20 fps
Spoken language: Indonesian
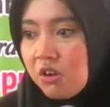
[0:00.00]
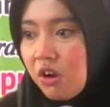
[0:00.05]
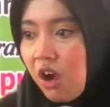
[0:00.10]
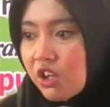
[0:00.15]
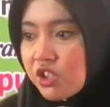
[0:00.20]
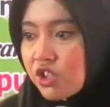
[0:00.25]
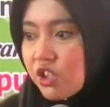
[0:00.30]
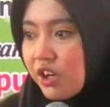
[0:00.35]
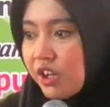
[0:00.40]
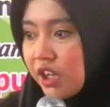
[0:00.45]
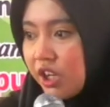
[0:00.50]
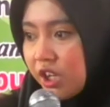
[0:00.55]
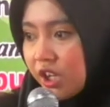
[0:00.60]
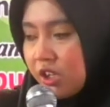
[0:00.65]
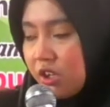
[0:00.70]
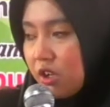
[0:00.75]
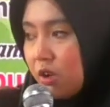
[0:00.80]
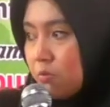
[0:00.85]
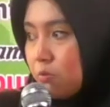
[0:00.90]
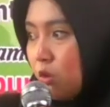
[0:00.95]

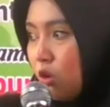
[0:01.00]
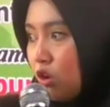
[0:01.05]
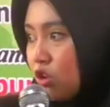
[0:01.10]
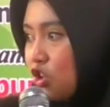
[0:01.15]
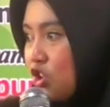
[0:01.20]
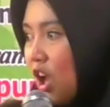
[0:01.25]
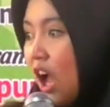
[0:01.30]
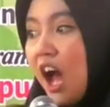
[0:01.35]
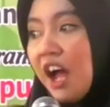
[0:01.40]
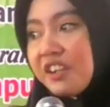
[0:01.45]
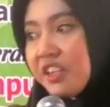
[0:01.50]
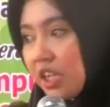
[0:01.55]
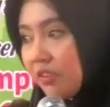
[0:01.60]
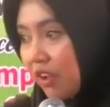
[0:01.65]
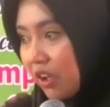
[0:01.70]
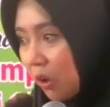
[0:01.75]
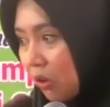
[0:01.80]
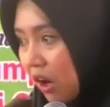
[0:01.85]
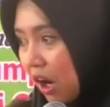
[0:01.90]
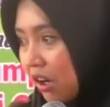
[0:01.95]
kancane murojaah
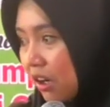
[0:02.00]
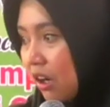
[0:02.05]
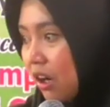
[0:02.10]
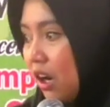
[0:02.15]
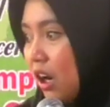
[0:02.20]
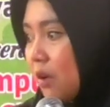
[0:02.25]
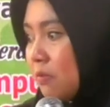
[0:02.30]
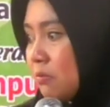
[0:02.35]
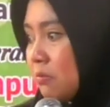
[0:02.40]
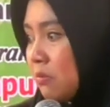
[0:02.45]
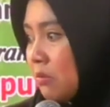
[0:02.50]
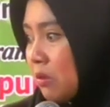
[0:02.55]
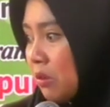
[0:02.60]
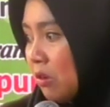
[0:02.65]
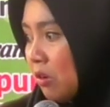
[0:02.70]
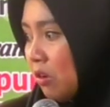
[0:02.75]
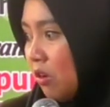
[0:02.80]
dewek ora gelem